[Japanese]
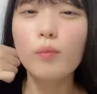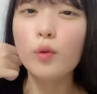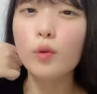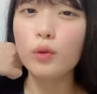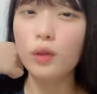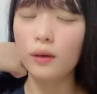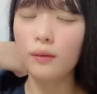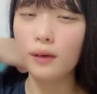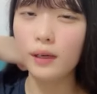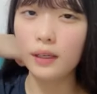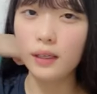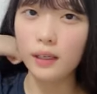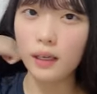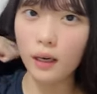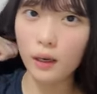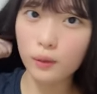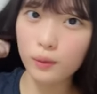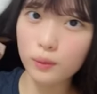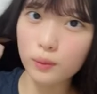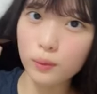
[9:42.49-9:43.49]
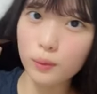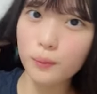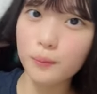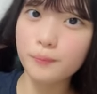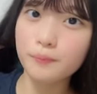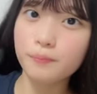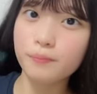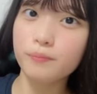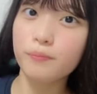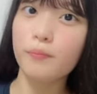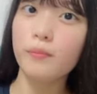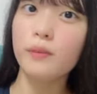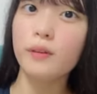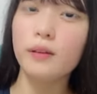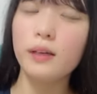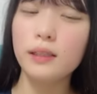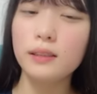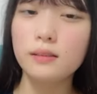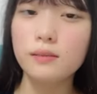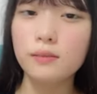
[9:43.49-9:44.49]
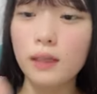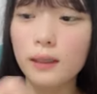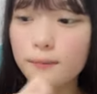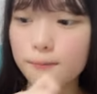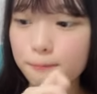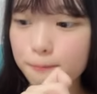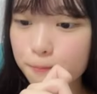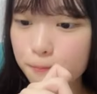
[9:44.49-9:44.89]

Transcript: こだわりがあるんよ私は